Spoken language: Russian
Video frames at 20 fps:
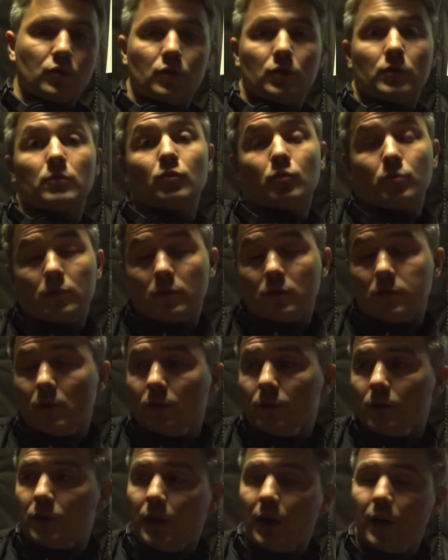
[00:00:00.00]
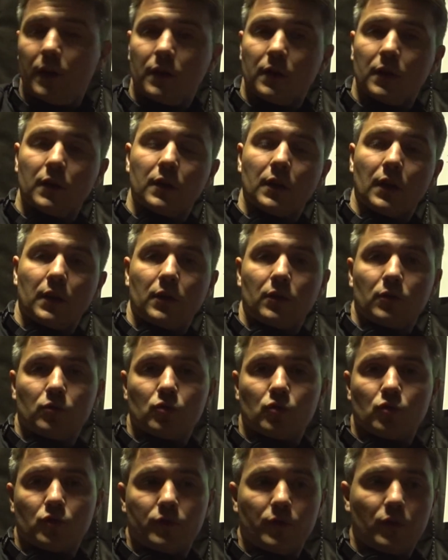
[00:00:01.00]
Ну, безусловно, тренеры, игроки
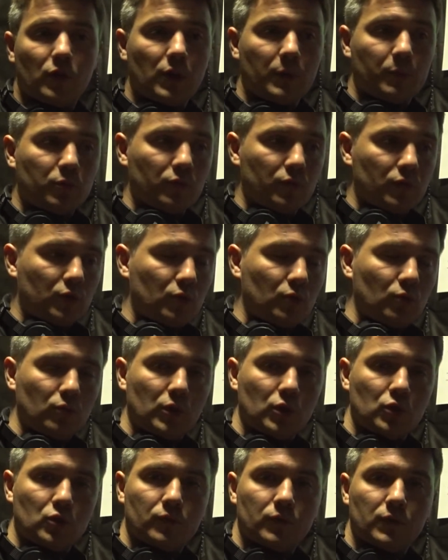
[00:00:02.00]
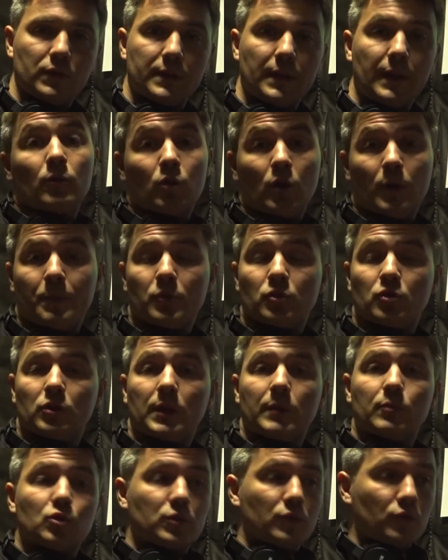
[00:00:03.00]
тоже свою лепту в эту неудачу внесли. Но я просто к
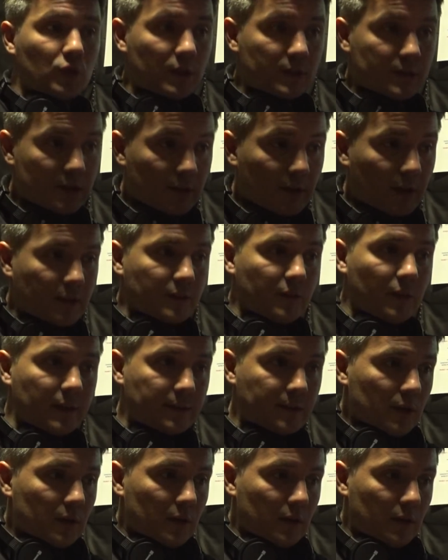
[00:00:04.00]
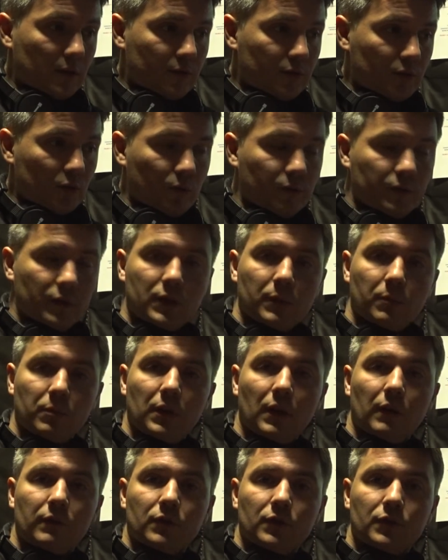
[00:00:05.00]
тому, что вот если назвать а, виновником
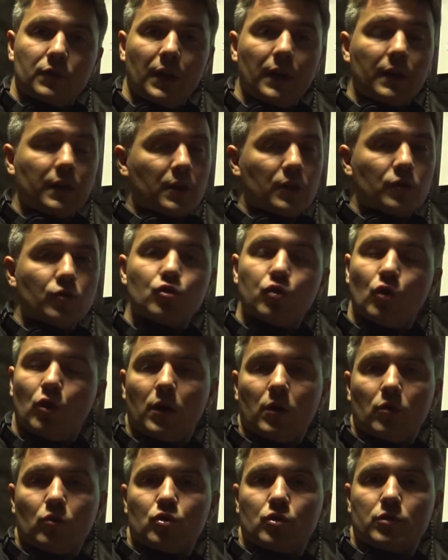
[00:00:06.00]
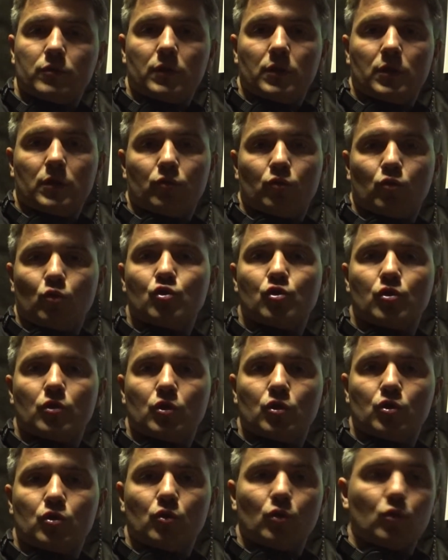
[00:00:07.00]
главного тренера, ничего хорошего точно
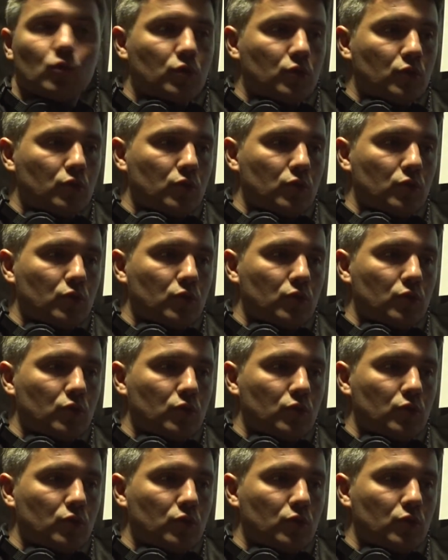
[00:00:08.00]
не ждет.